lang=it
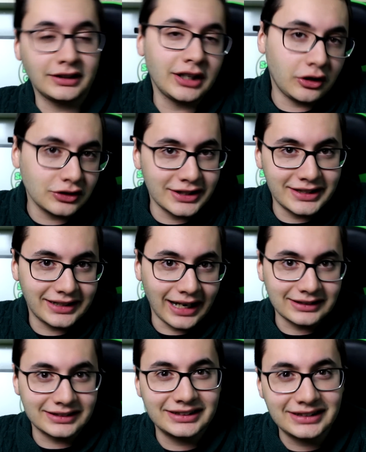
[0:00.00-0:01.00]
Di che cosa si
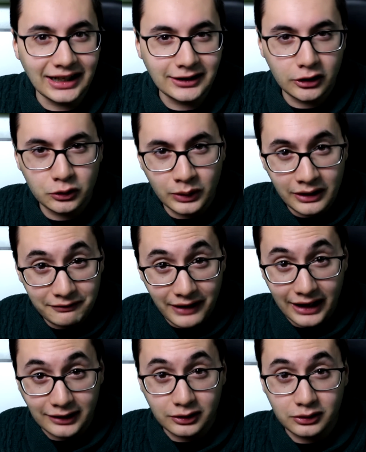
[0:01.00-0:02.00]
tratta? Si tratta di un
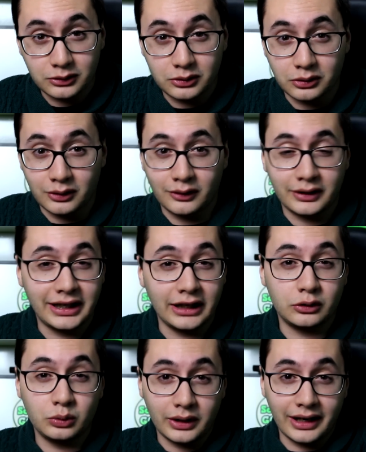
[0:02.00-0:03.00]
evento
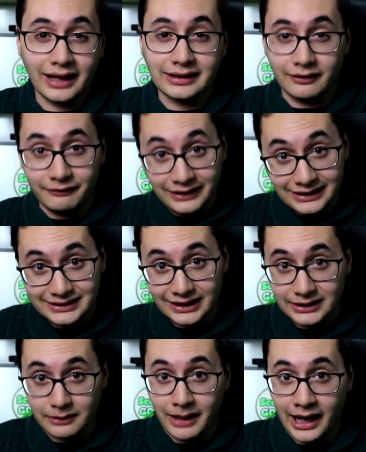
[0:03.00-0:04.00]
che durerà dal
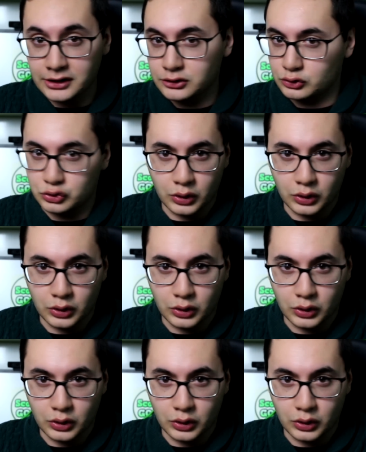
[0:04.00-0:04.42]
27 marzo,